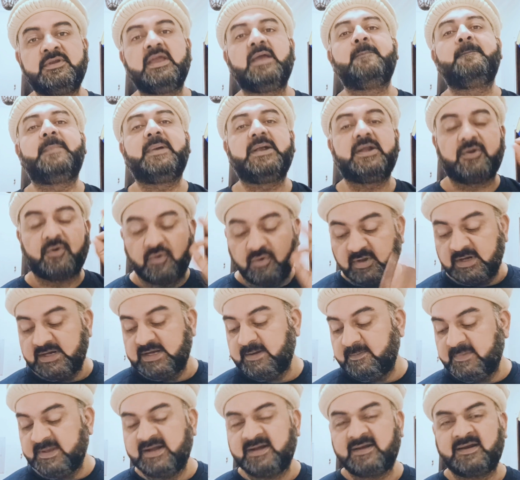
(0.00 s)
है पेट्रोल
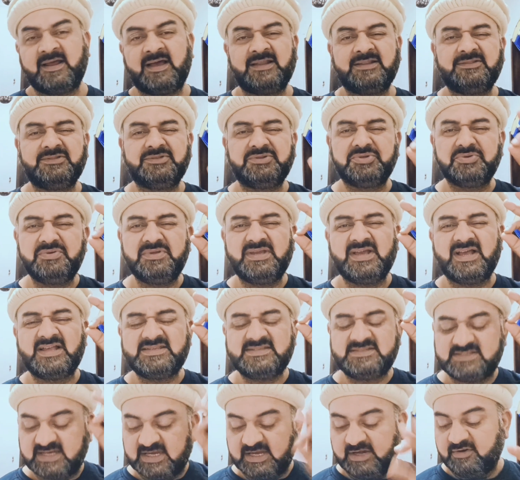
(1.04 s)
नहीं मिल रहा दुनिया
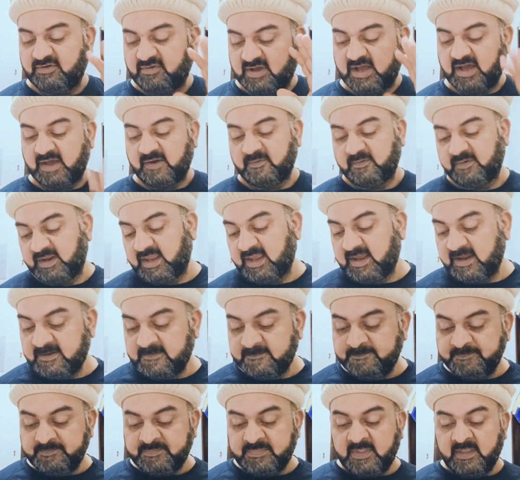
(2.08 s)
जरीलो खार हो रही है
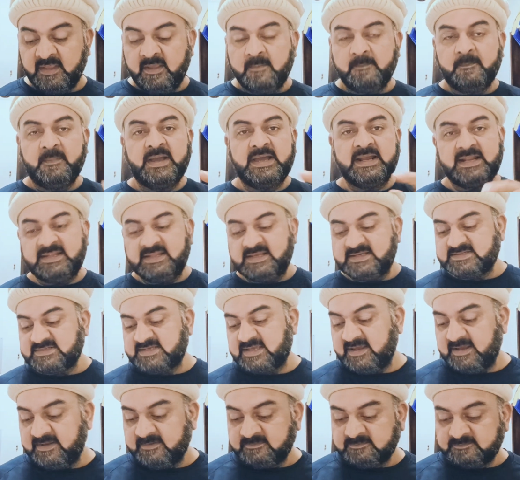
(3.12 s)
बांग्लादेश
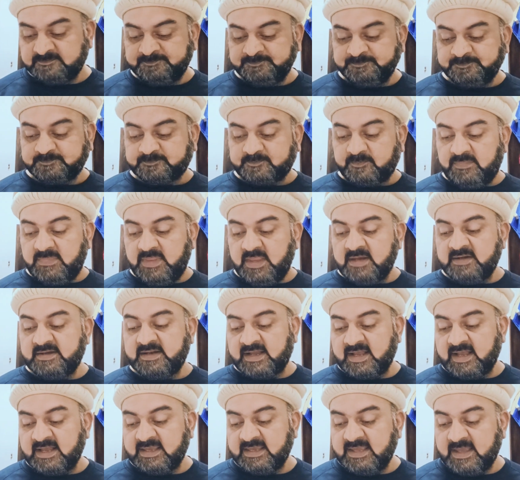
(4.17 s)
के
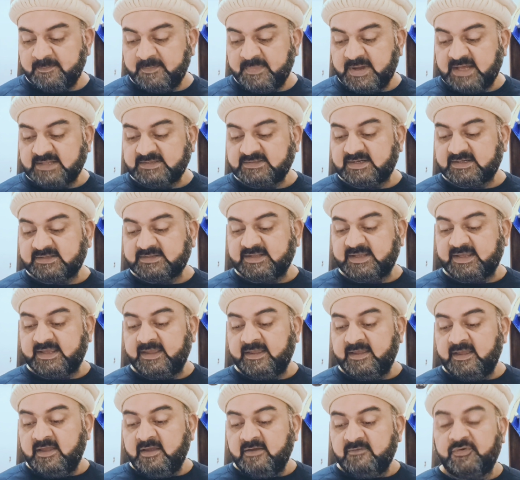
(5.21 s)
टका की अब बात करते
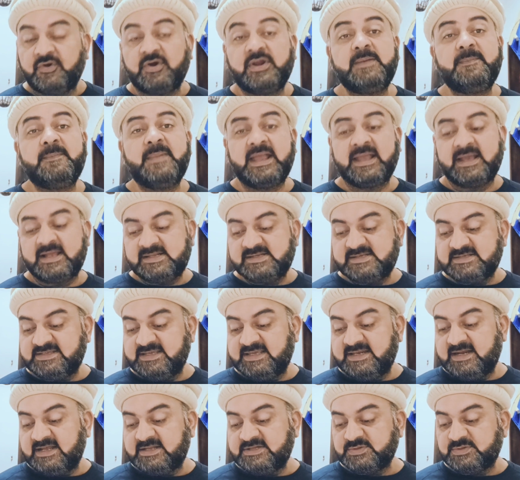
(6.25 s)
हैं फौरी बैंकल
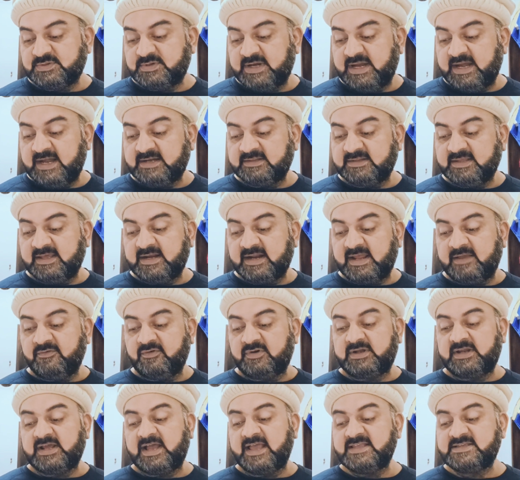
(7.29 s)
जजीरा जो रेट दे रहा है
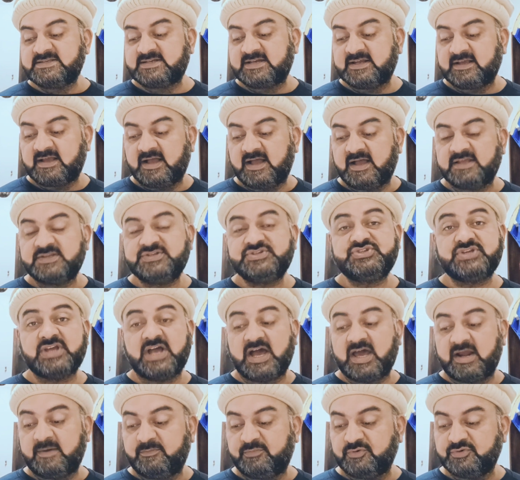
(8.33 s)
वो अट्ठाईस टका
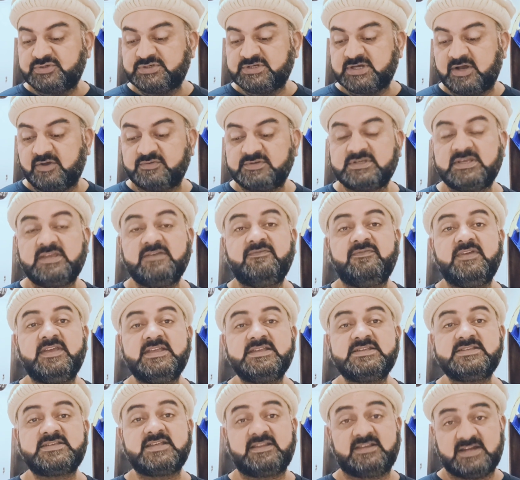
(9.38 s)
चार पोशा उसकी
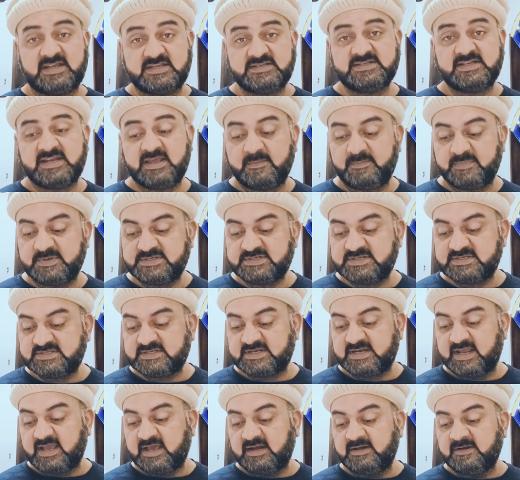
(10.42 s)
फीस सत्रह शरिया
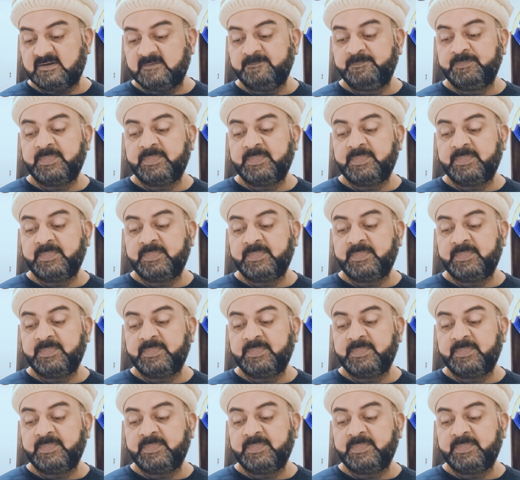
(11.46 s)
पच्चीस रियाल